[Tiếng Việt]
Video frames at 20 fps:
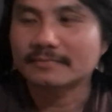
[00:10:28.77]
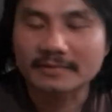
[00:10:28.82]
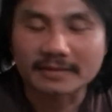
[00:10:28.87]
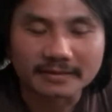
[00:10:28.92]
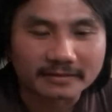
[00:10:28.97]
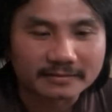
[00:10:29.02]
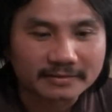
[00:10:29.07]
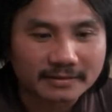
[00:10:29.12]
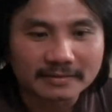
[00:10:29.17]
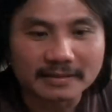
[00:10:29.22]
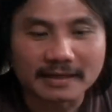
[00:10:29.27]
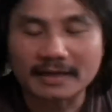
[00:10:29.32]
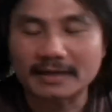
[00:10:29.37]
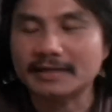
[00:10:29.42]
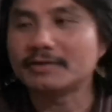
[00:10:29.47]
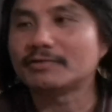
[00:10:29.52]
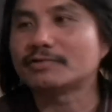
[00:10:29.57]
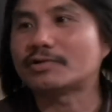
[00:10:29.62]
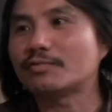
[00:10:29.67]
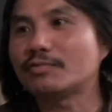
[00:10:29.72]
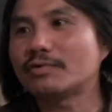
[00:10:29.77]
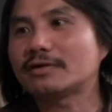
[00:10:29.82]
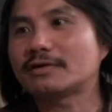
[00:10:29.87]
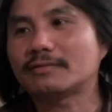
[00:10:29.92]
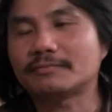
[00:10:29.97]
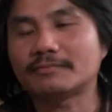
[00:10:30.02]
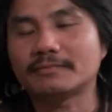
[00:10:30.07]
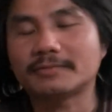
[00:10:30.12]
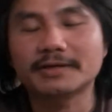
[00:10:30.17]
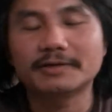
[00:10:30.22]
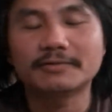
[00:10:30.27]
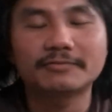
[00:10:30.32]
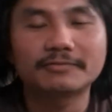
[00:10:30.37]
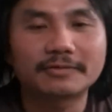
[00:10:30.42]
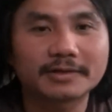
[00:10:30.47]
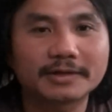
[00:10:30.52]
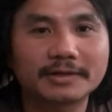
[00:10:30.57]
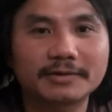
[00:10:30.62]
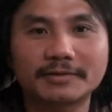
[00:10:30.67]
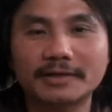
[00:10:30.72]
thì cái tinh thần yêu tổ quốc, đồng
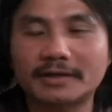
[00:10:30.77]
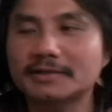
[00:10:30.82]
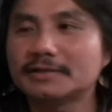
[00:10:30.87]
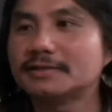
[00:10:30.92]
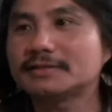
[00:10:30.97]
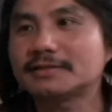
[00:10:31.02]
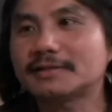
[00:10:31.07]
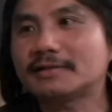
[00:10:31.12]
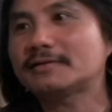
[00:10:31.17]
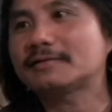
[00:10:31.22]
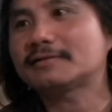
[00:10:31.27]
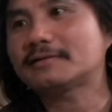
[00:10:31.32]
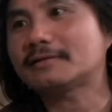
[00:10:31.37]
yêu yêu đất nước nó,